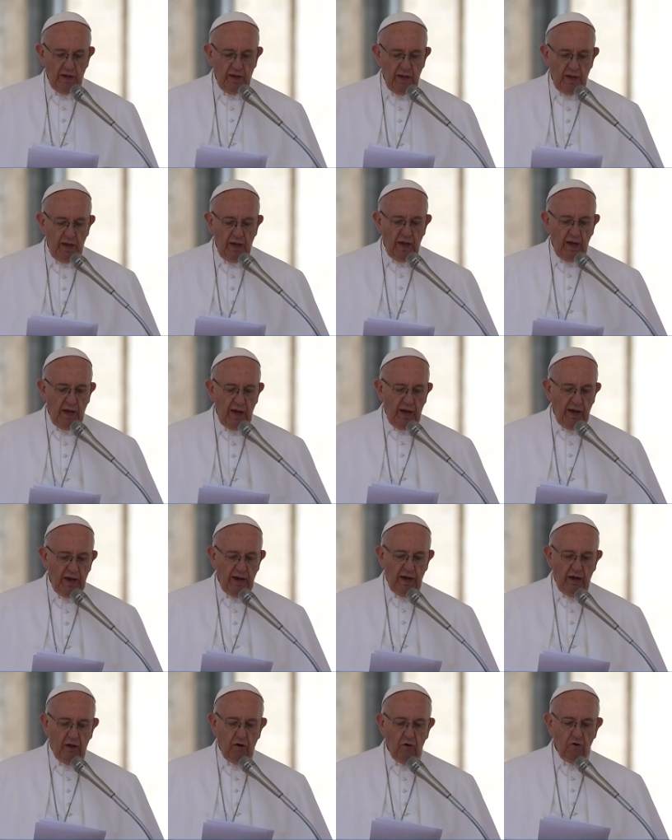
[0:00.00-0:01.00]
alla
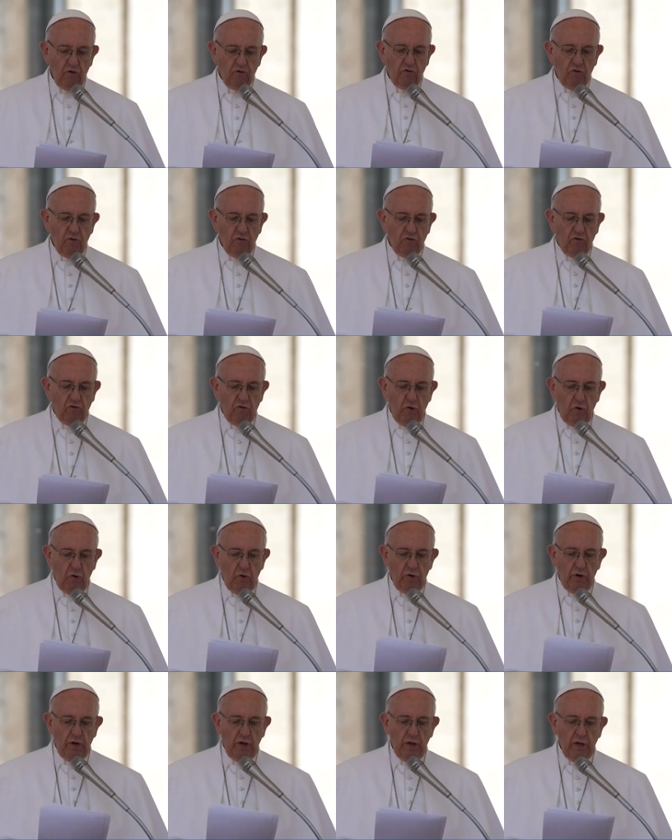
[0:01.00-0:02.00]

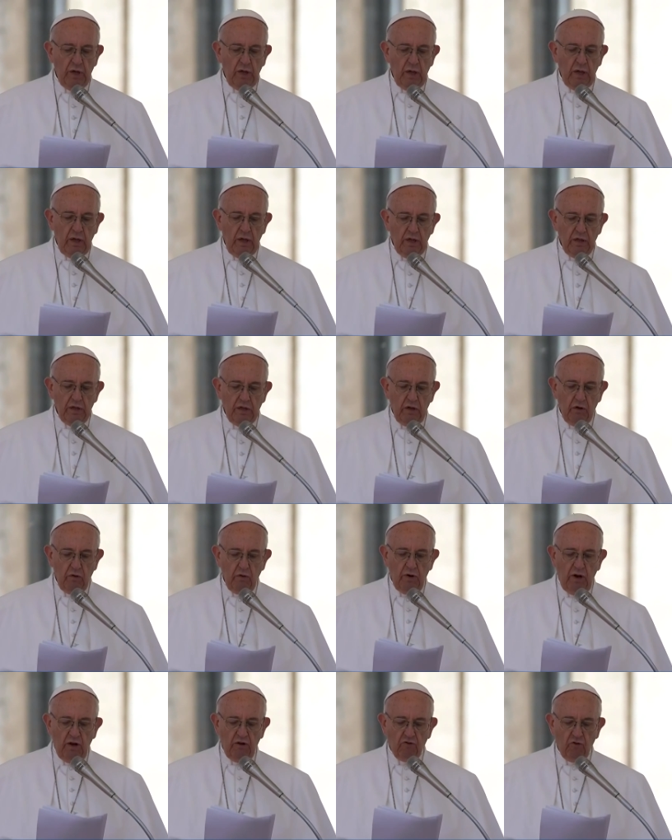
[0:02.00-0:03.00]
costruzione di una
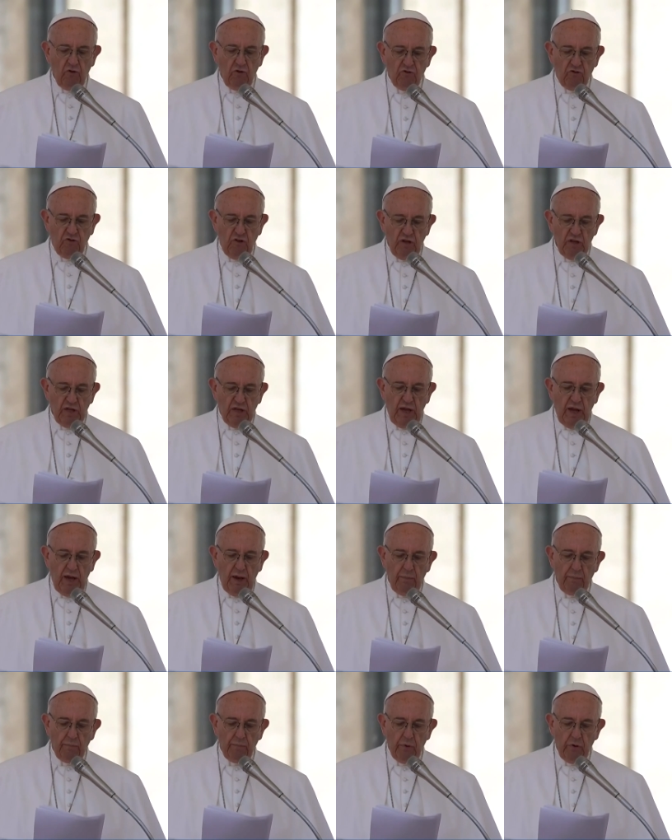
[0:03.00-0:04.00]
società
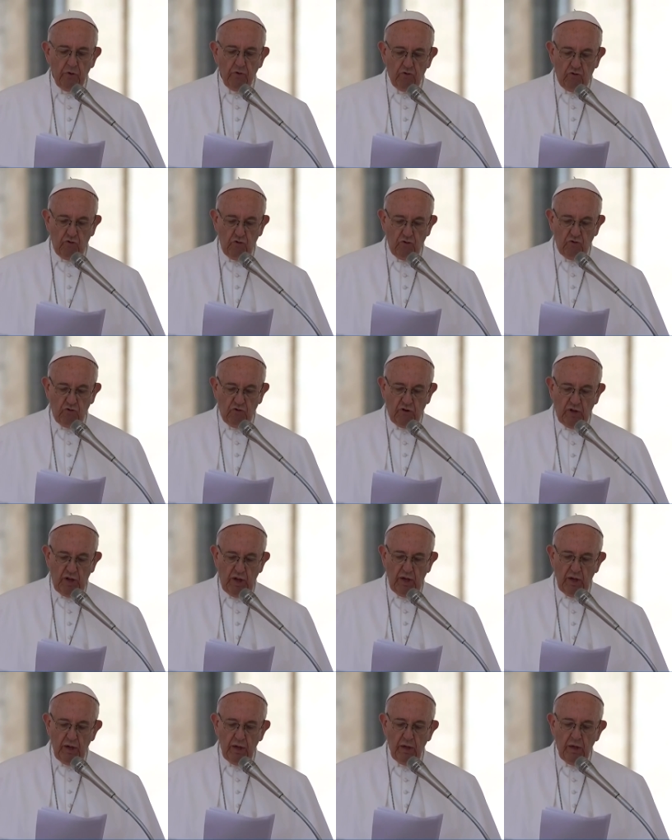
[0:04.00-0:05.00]
più giusta
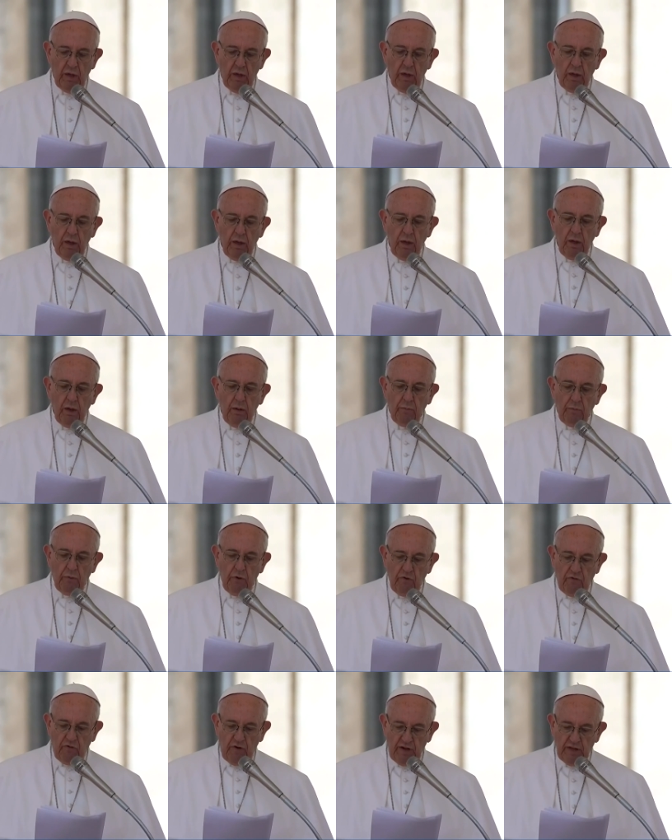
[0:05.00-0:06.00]
più
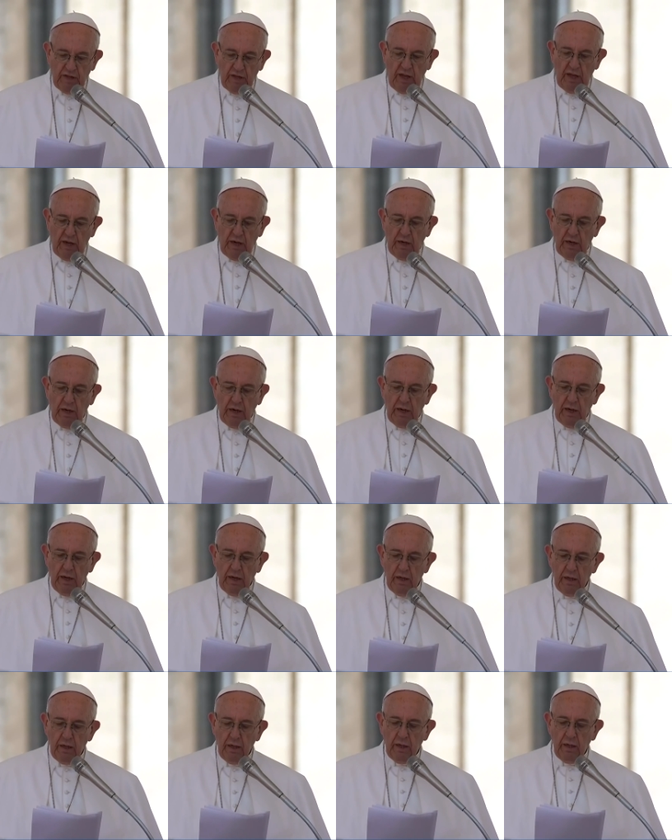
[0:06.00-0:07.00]
fraterna,
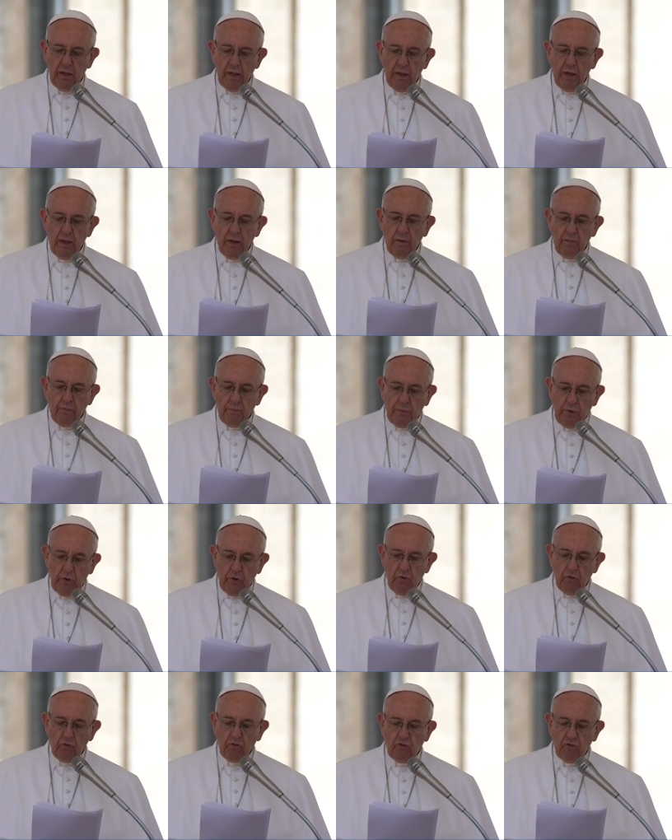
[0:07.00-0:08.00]
più
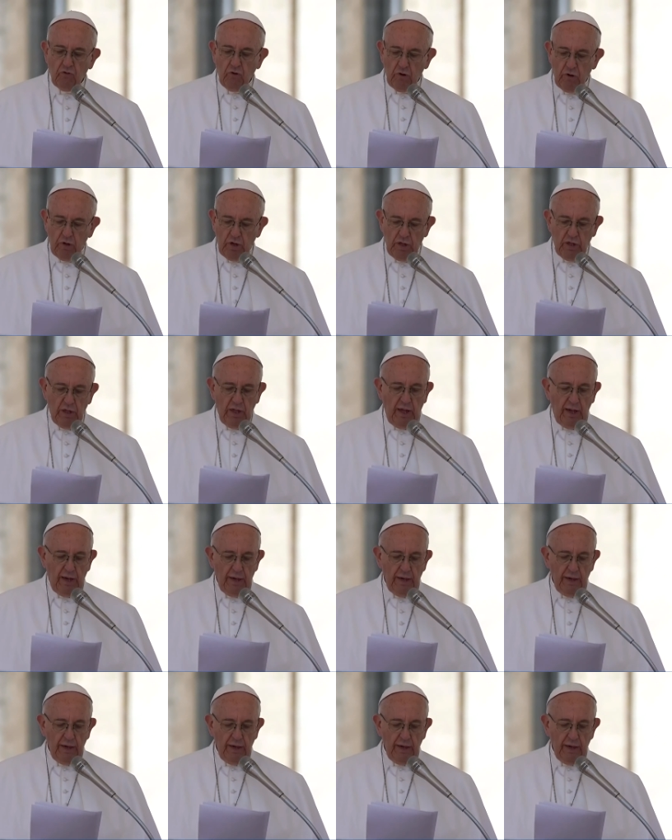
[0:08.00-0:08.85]
solidale.